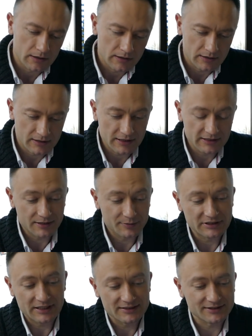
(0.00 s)
E, I
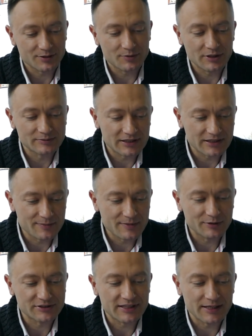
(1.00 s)
sobie teraz zrobiłem taki
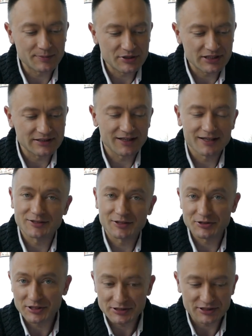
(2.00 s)
mały skrypcik na, na
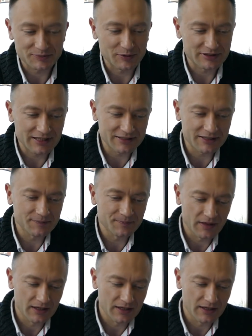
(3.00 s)
dzisiejsze spotkanie.